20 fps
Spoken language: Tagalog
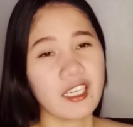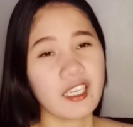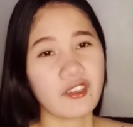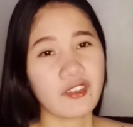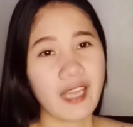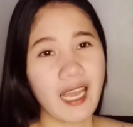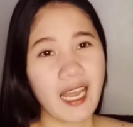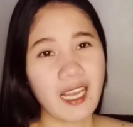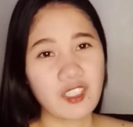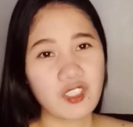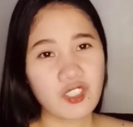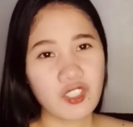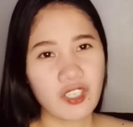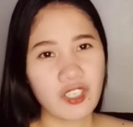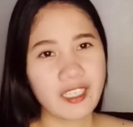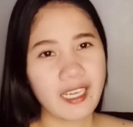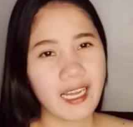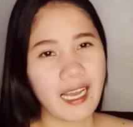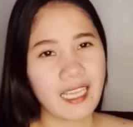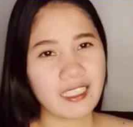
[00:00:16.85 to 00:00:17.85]

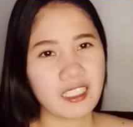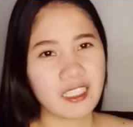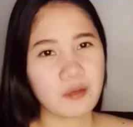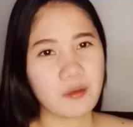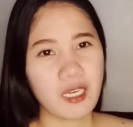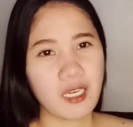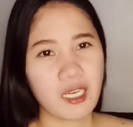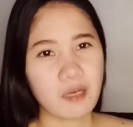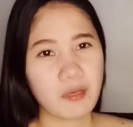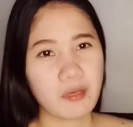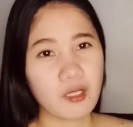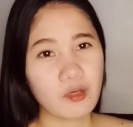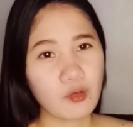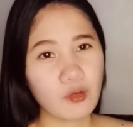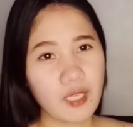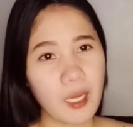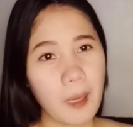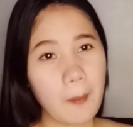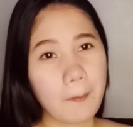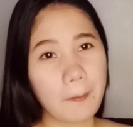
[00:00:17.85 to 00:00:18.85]
reaction ng ating mga
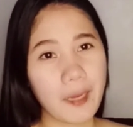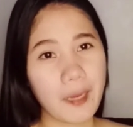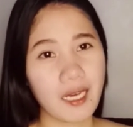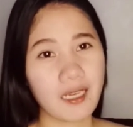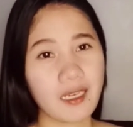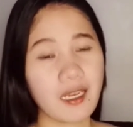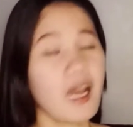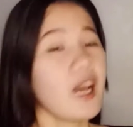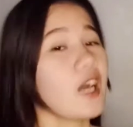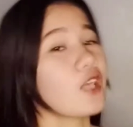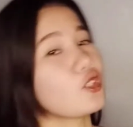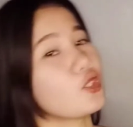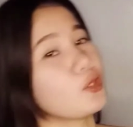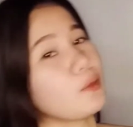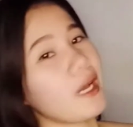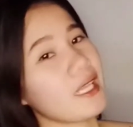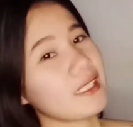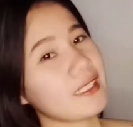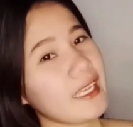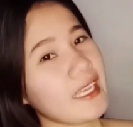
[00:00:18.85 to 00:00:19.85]
magulang pag
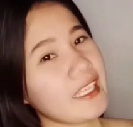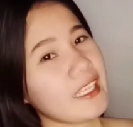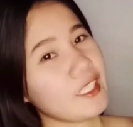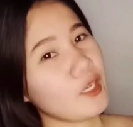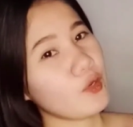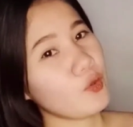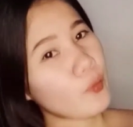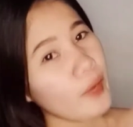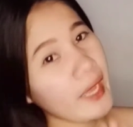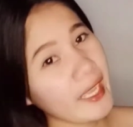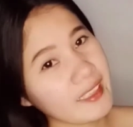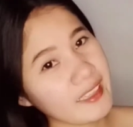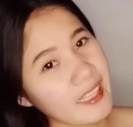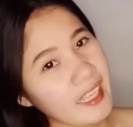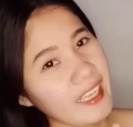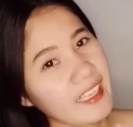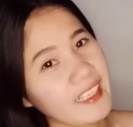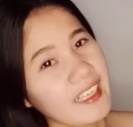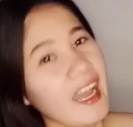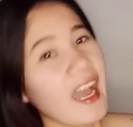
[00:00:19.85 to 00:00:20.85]
tumataya ng
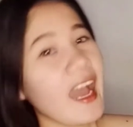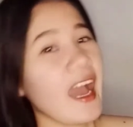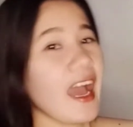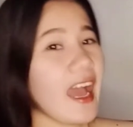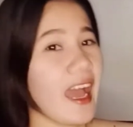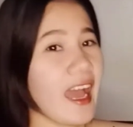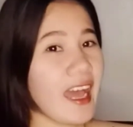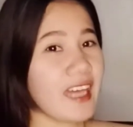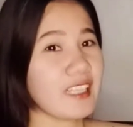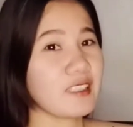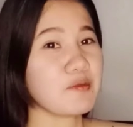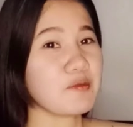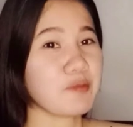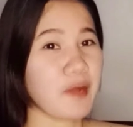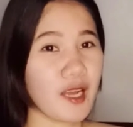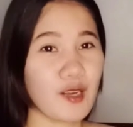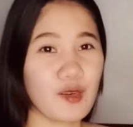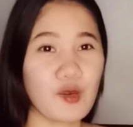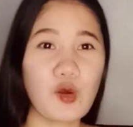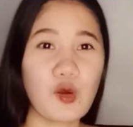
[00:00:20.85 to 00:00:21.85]
weteng at
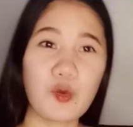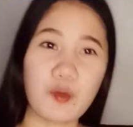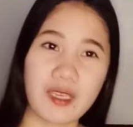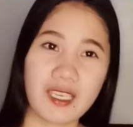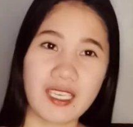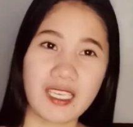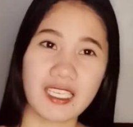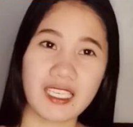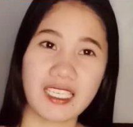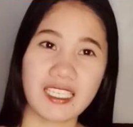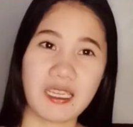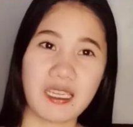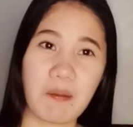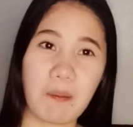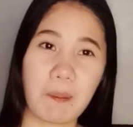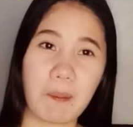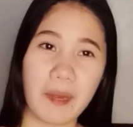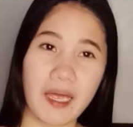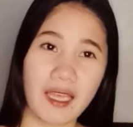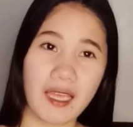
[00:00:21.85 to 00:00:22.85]
pag humihingi
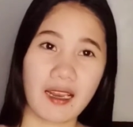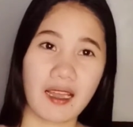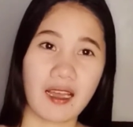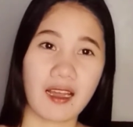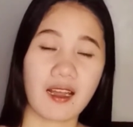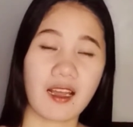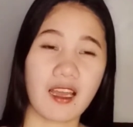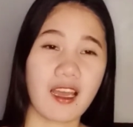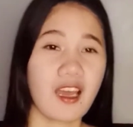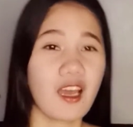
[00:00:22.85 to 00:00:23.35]
ng pera.